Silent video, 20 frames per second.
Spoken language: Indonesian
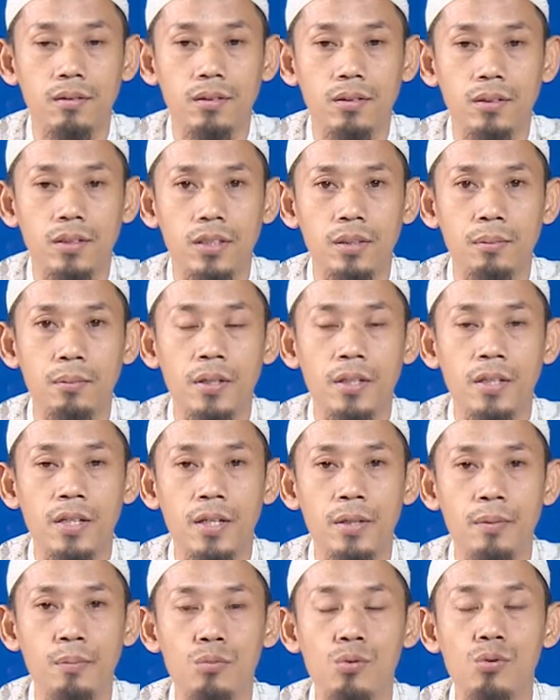
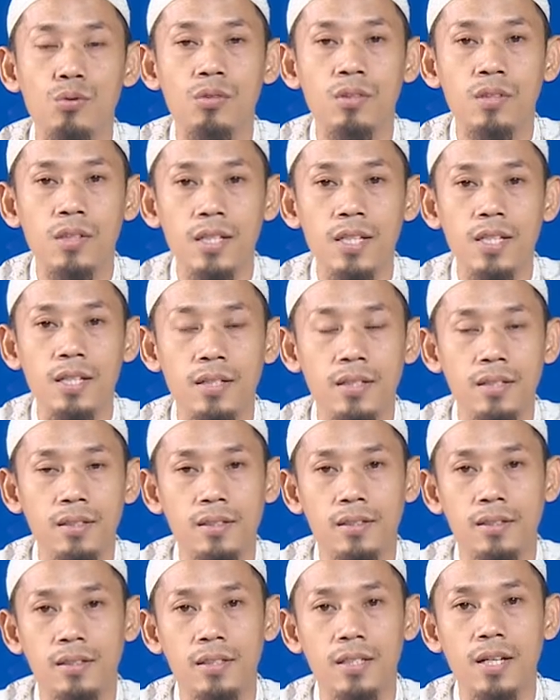sebagai bukti
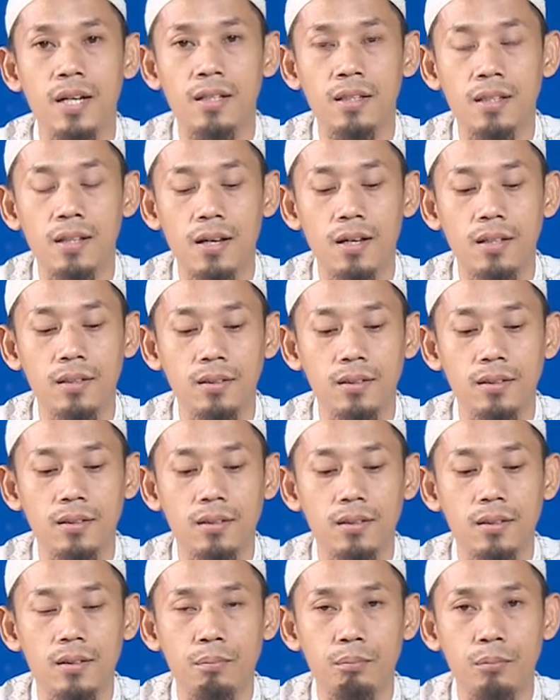nyata
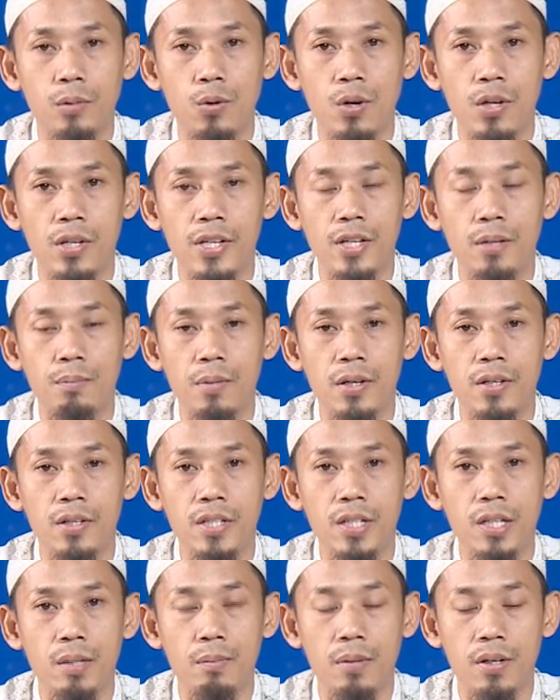bahwa
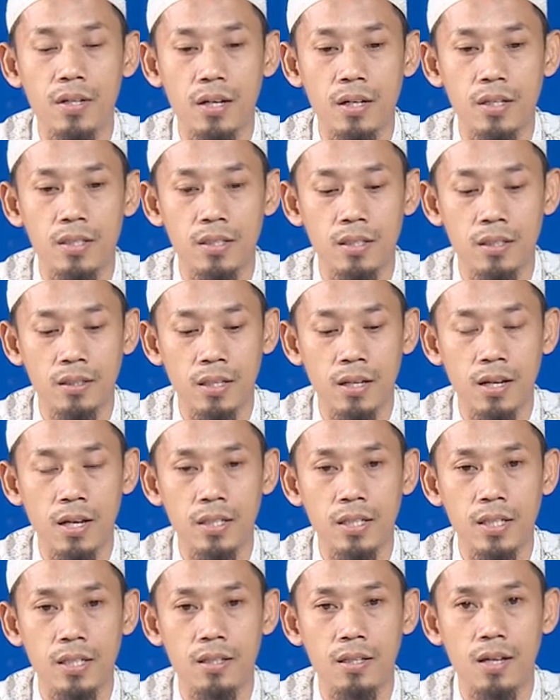nikmat-nikmat yang setelah
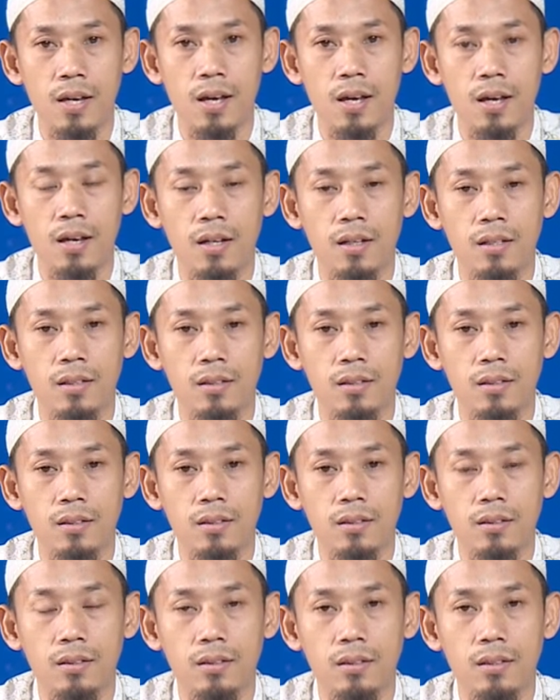kita
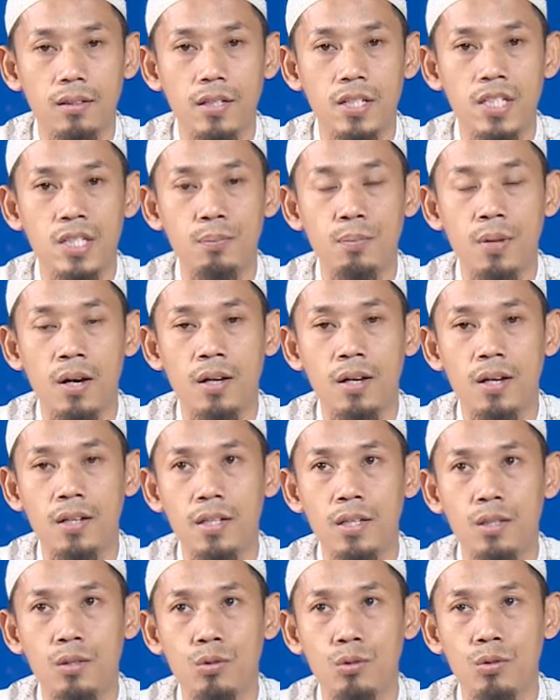nisbahkan
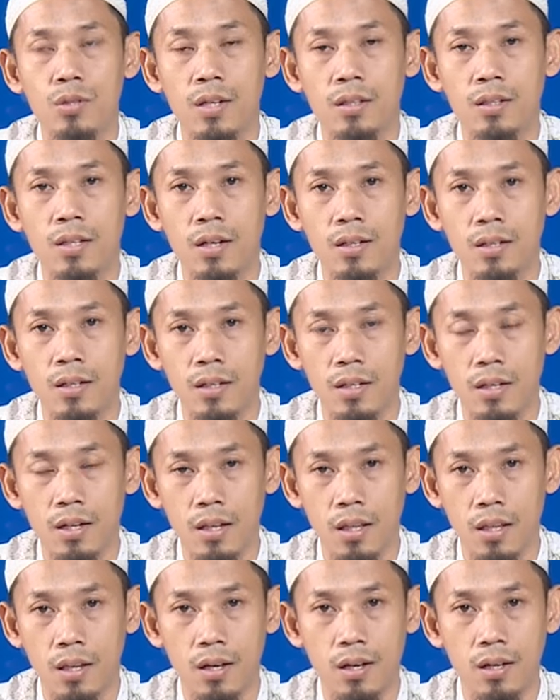itu datang dari
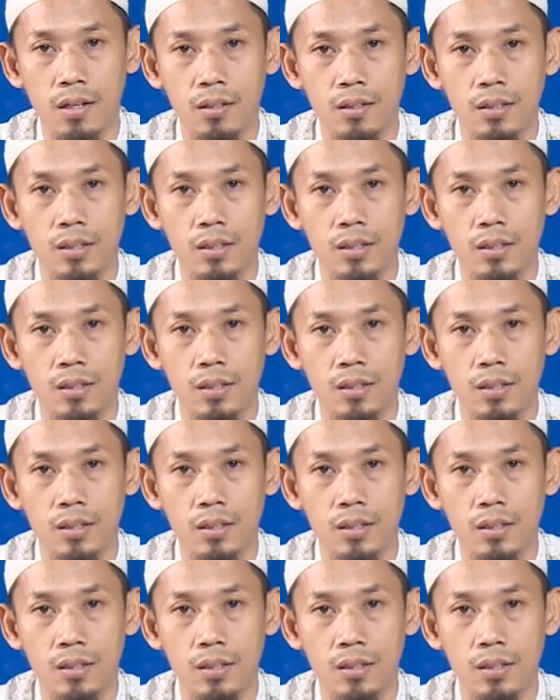Allah.